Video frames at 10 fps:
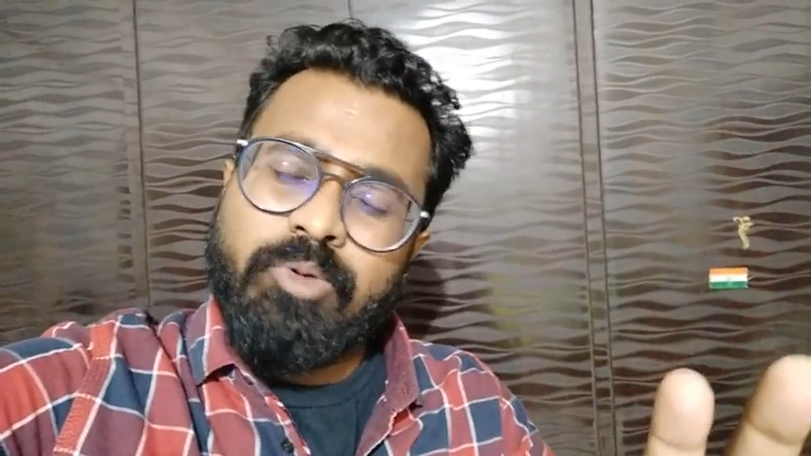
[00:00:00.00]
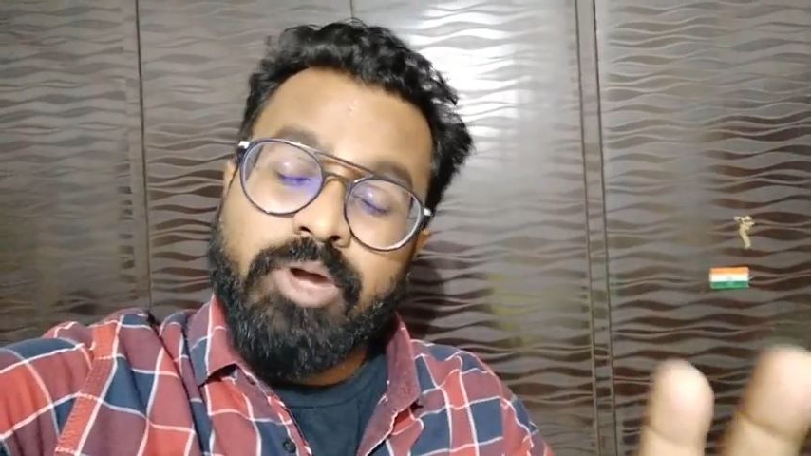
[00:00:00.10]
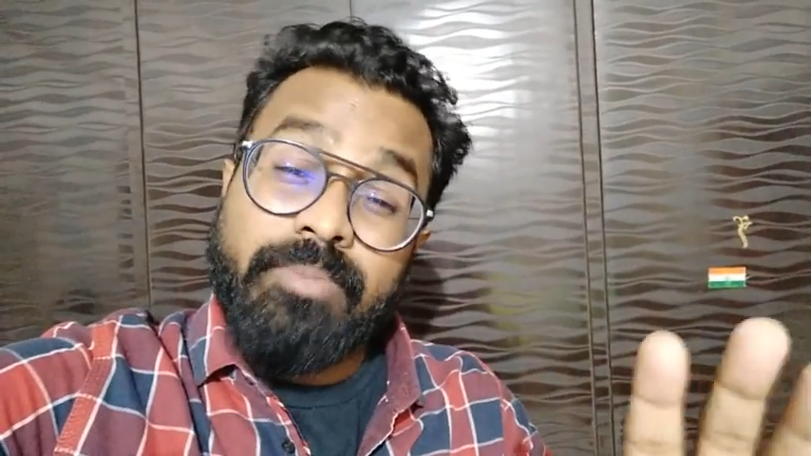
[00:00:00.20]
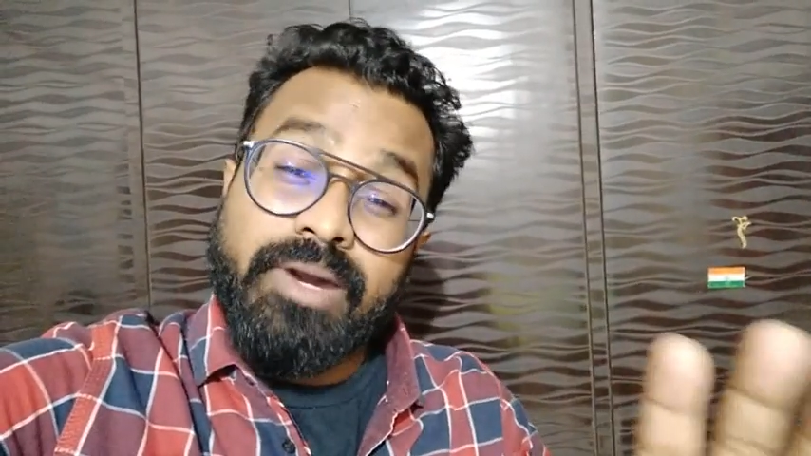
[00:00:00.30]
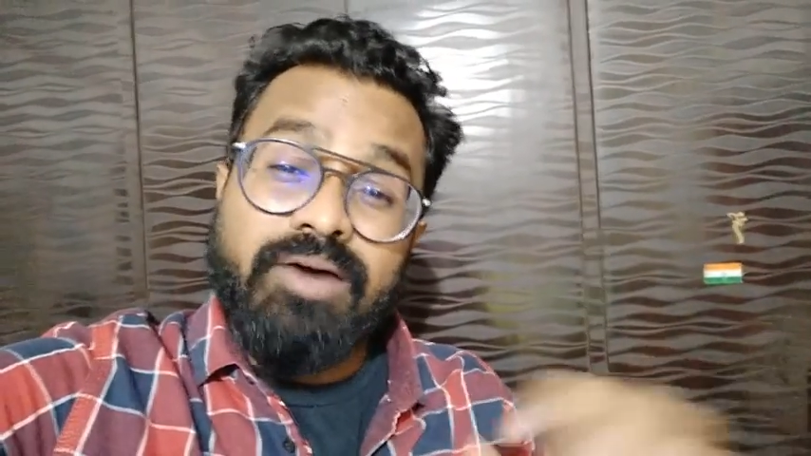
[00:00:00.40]

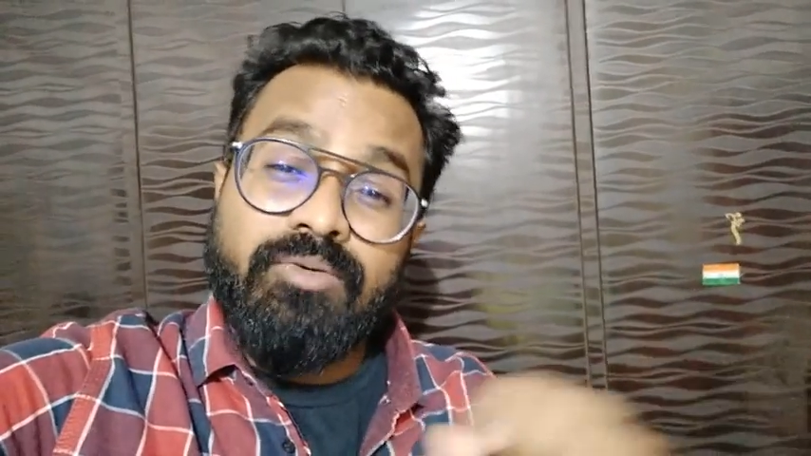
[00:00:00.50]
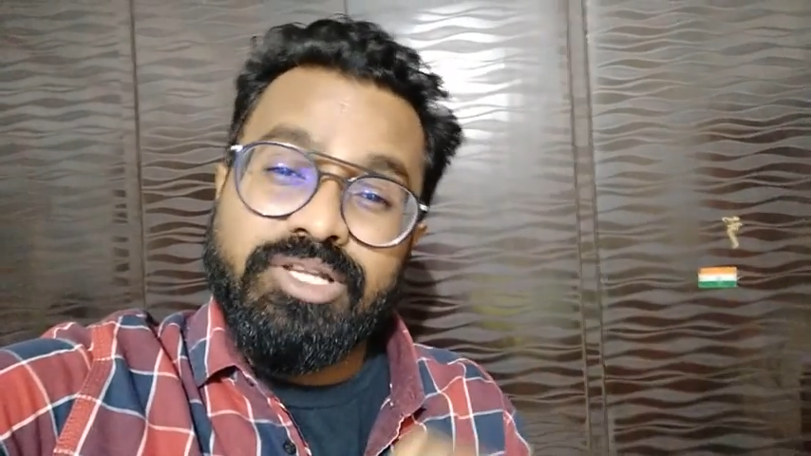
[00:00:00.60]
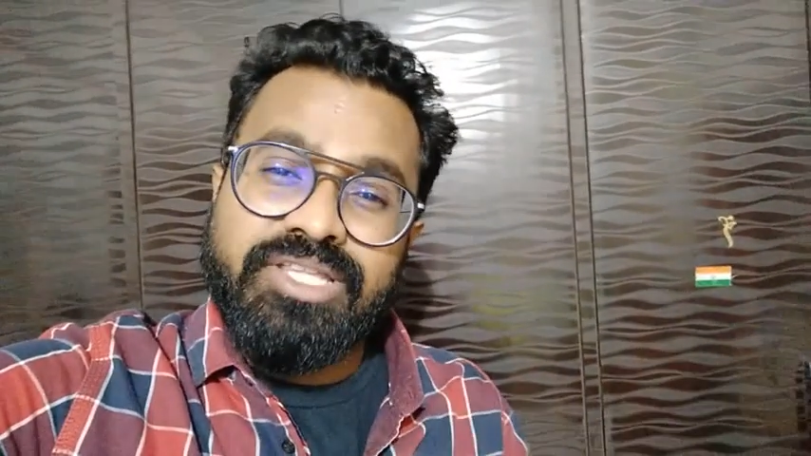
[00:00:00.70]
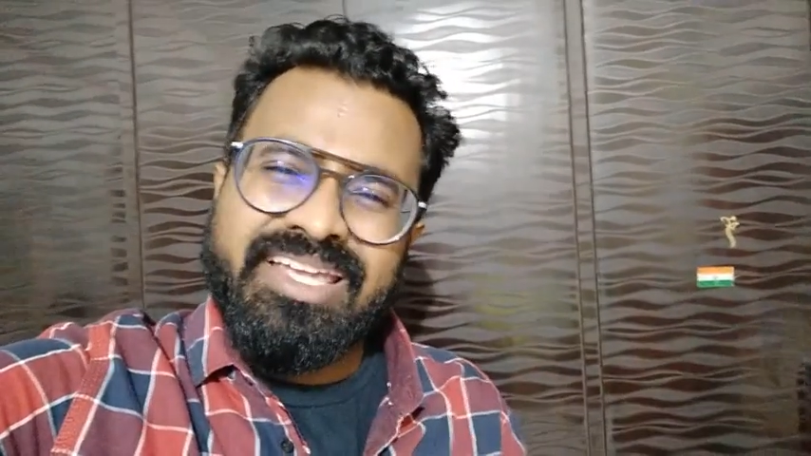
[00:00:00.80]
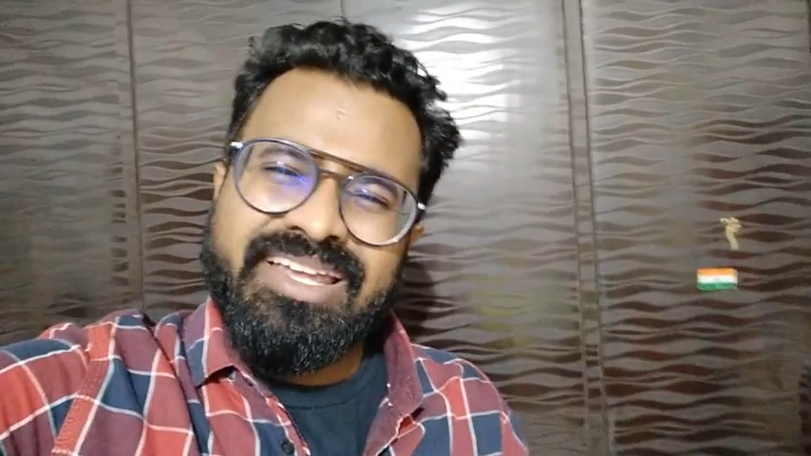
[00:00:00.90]
आपको एक बड़ा
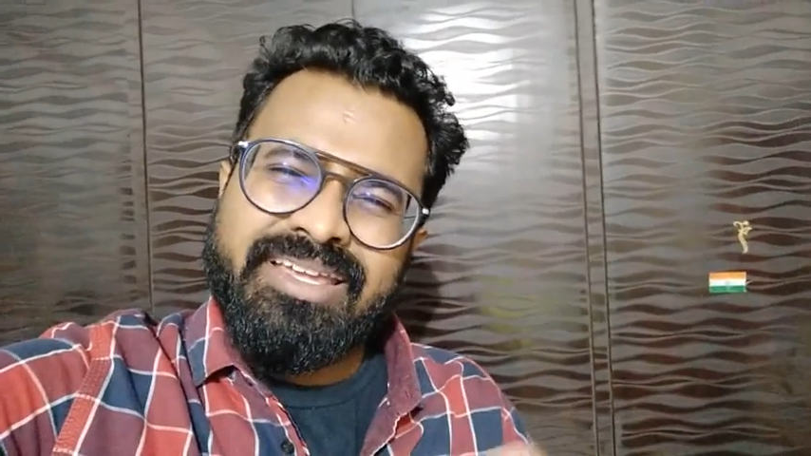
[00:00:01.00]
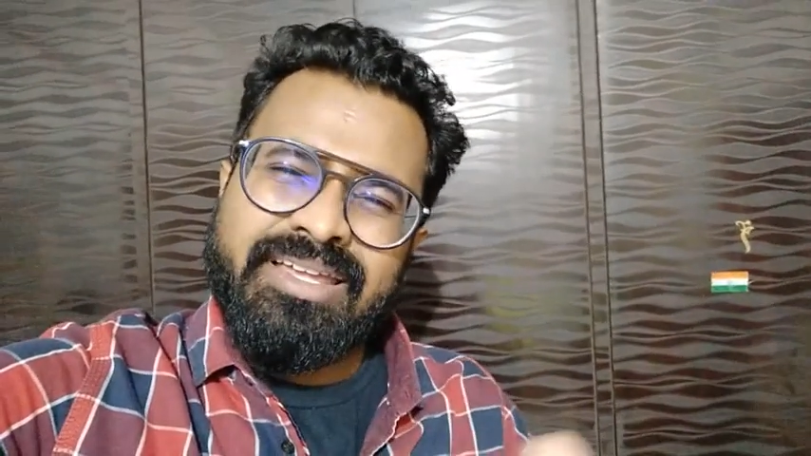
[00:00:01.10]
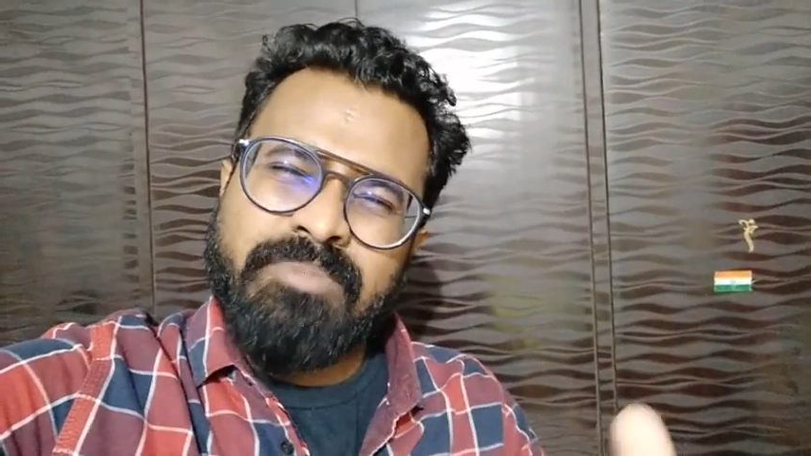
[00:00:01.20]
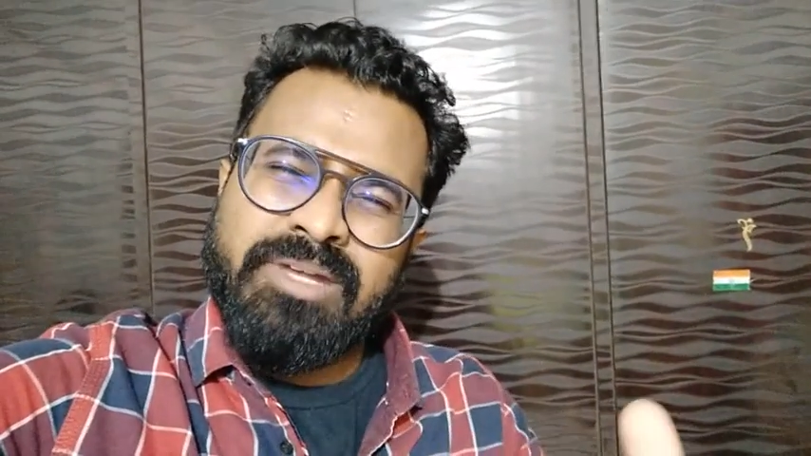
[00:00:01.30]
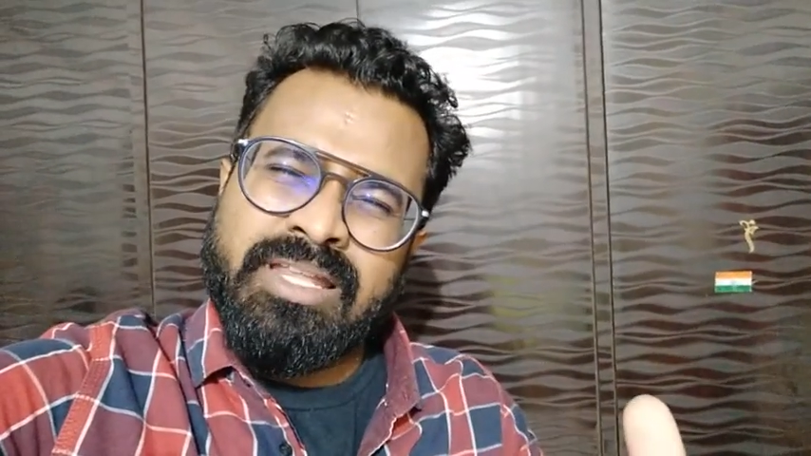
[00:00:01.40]
अवार्ड देंगे
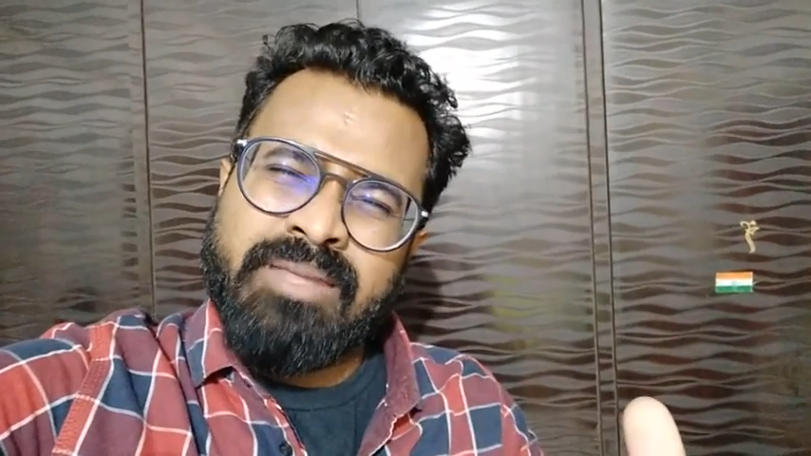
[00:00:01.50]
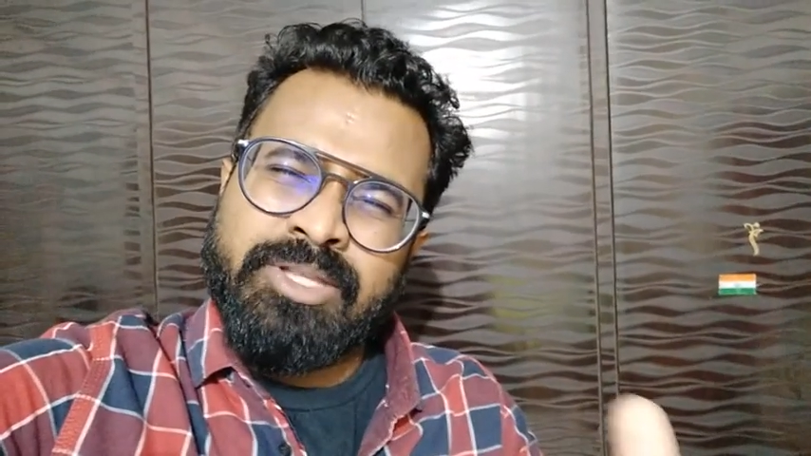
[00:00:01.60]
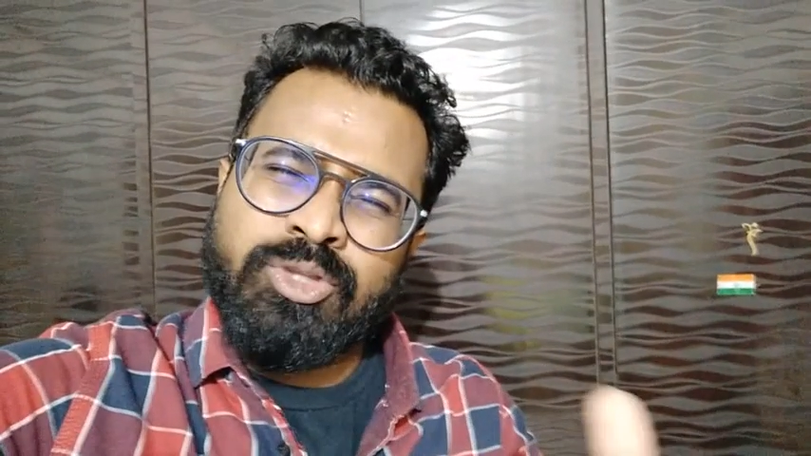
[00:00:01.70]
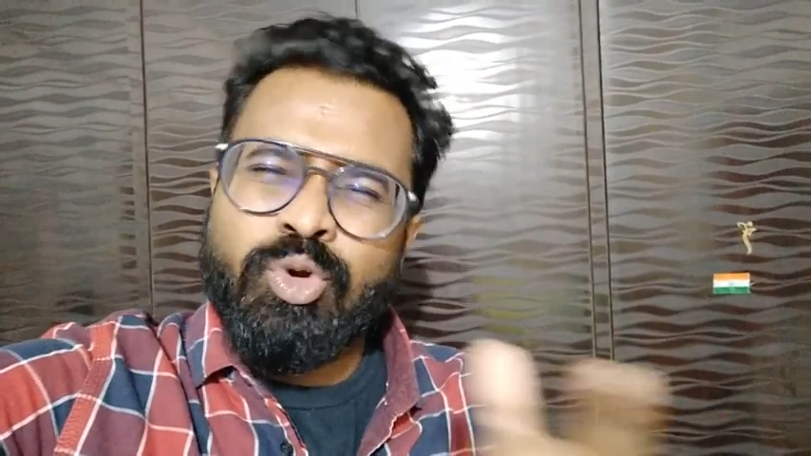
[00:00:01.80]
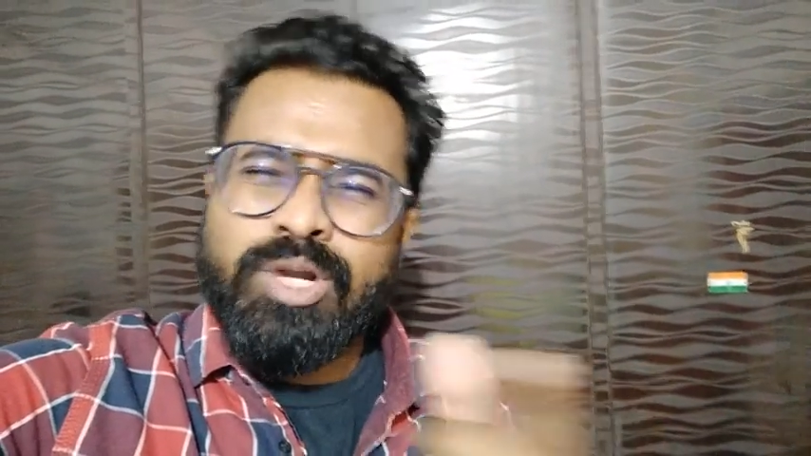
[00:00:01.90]
लेकिन बदले में